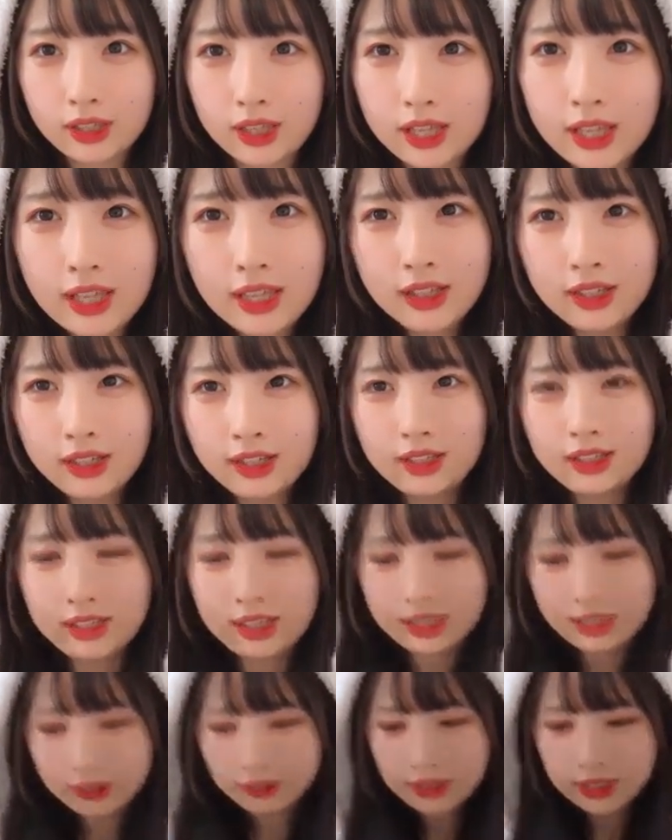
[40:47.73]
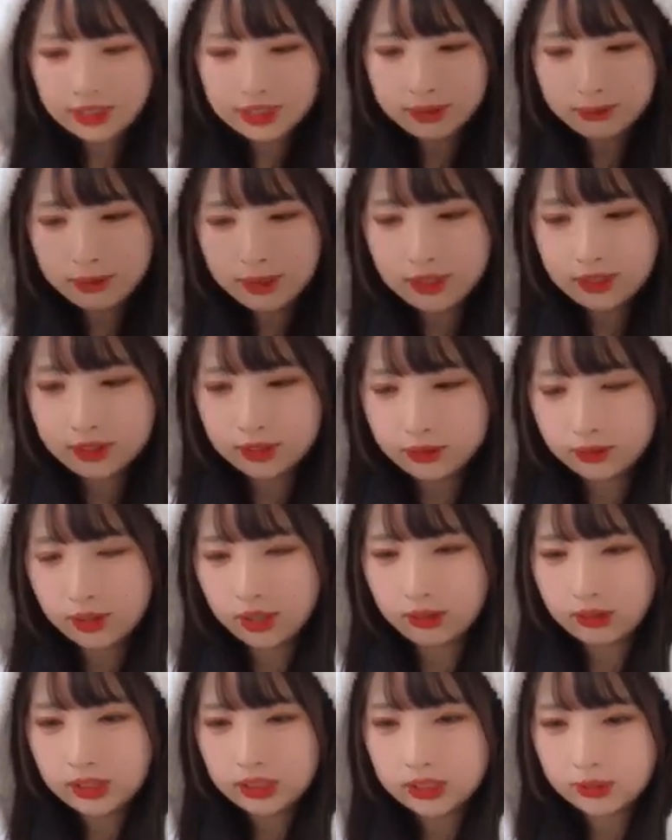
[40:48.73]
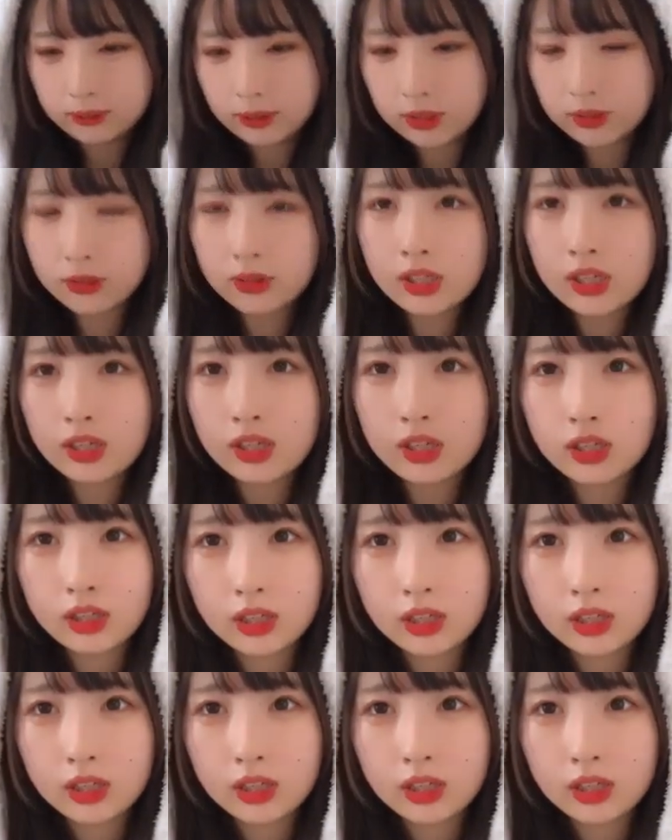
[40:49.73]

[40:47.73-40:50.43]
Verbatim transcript: えね川島そう川島とね